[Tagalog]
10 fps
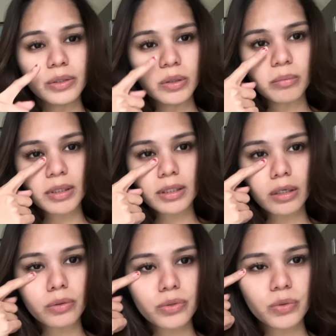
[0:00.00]
Yung
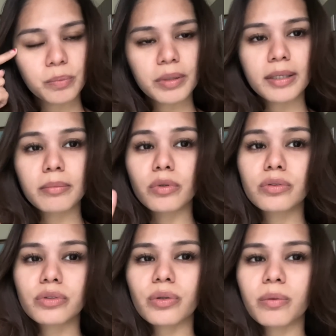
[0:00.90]
mata ko super
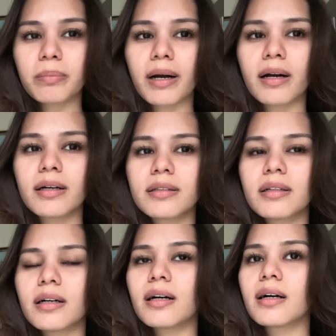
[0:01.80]
mugtok pa.
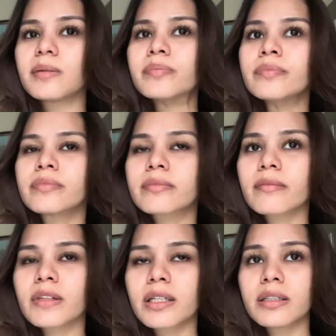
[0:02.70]
Uh,
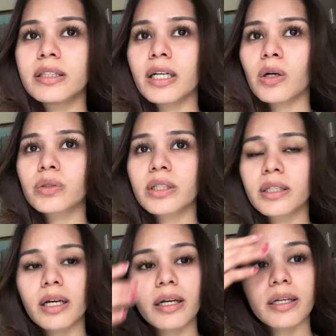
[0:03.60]
hindi ako
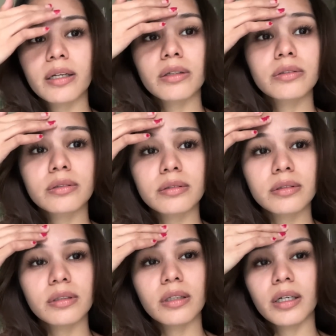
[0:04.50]
naglagay ng
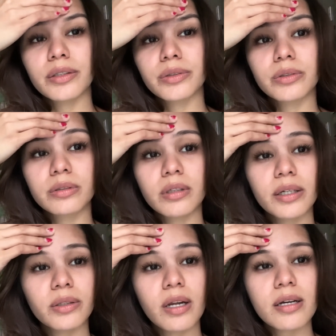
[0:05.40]
ano,
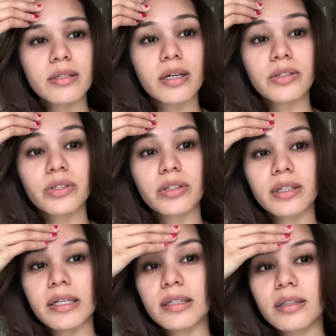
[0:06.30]
ano lang
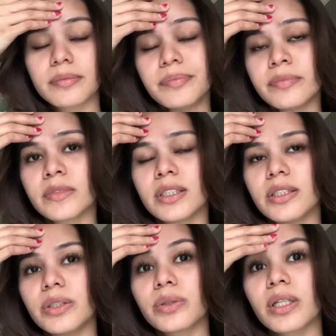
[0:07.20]
sunscreen.
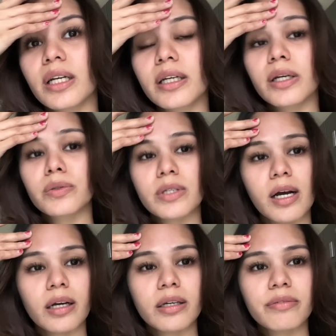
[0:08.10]
Yung nilagay ko
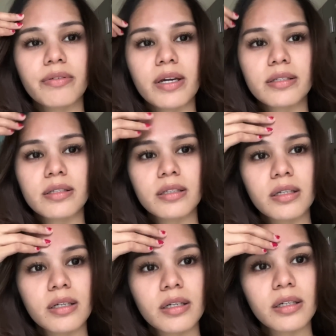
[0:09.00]
sa aking face.
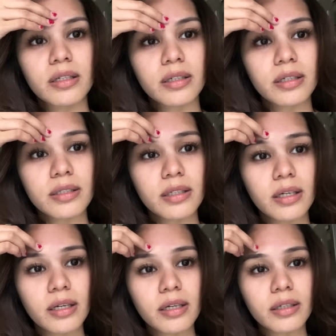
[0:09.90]

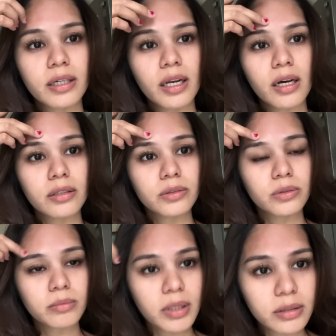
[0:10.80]
Kasi kailangan
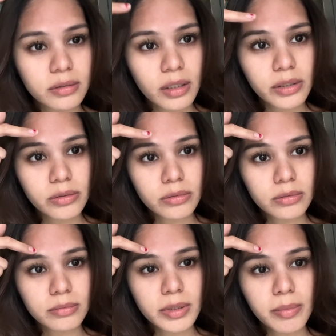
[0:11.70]
kong mag, ayun o,
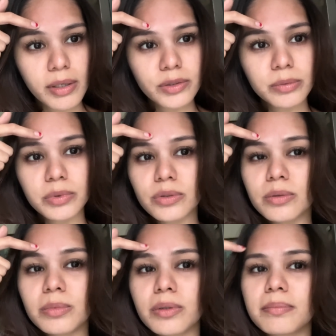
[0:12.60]
oh, may mga
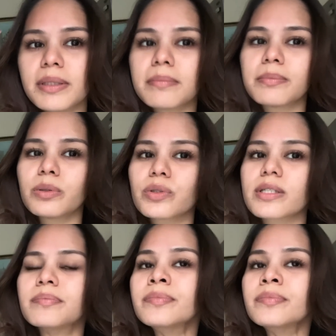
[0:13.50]
tumutubong pimples.